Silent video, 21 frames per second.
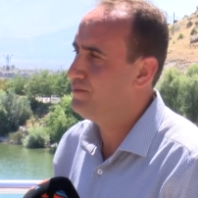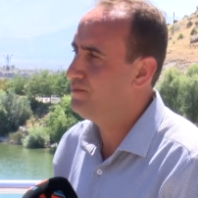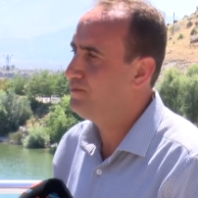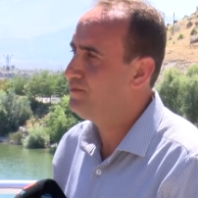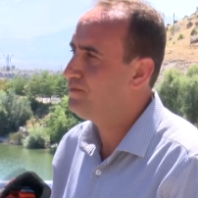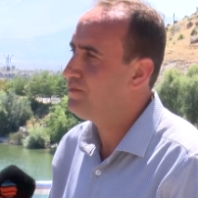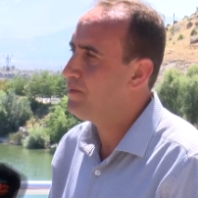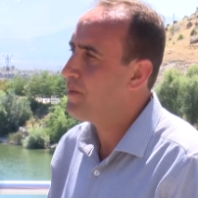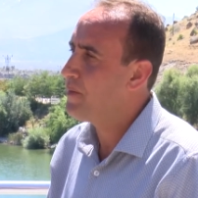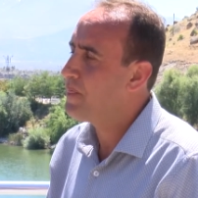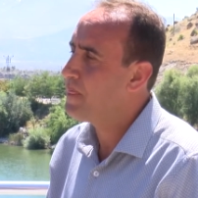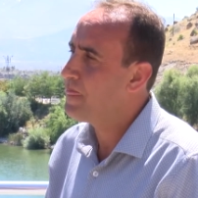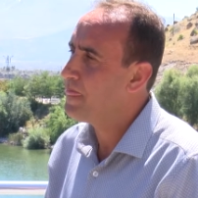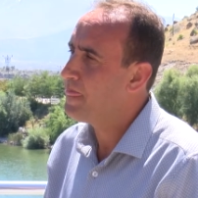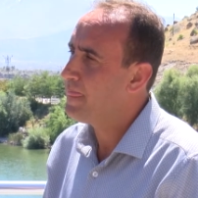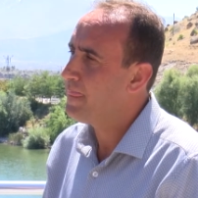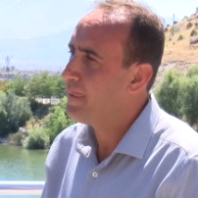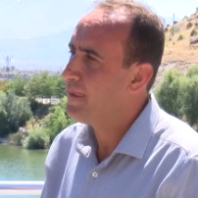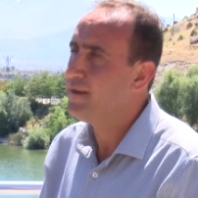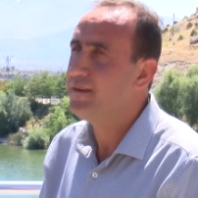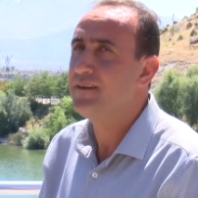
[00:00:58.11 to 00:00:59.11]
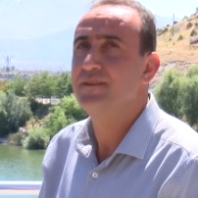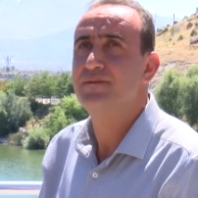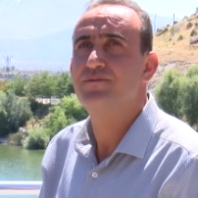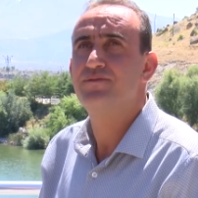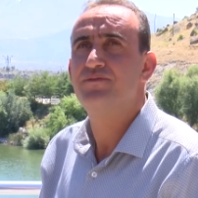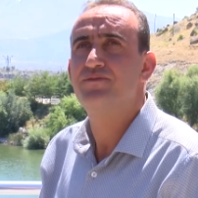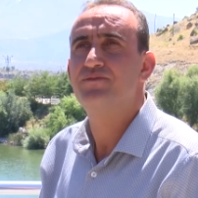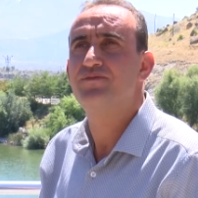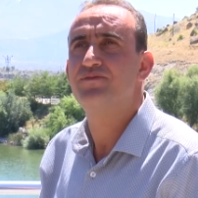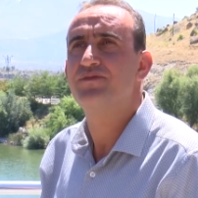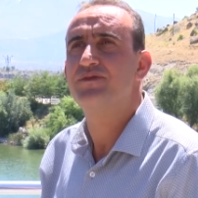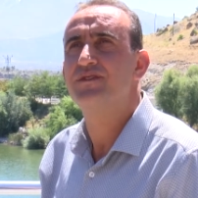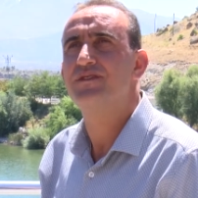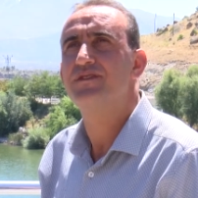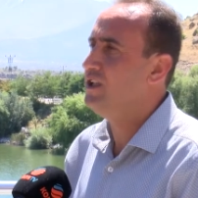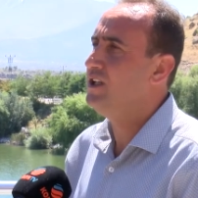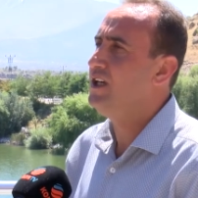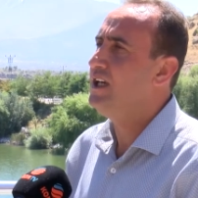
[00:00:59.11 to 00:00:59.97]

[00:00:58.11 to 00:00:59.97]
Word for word: Evet. Şu an bulunduğumuz yer aslında